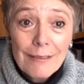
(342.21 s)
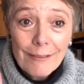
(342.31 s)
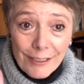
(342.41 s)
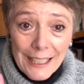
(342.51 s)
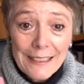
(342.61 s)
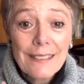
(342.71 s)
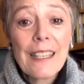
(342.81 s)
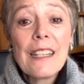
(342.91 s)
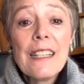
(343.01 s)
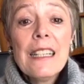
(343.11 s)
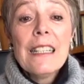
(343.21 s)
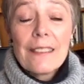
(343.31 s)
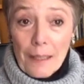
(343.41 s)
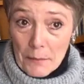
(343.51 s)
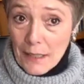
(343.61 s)
Fíjense,
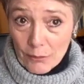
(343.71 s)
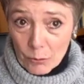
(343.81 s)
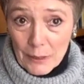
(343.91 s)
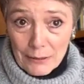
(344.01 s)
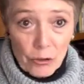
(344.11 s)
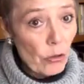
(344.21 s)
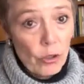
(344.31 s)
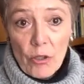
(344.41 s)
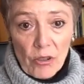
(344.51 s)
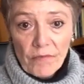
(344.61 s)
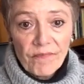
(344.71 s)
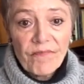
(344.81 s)
¿sabías tú esto? Yo no.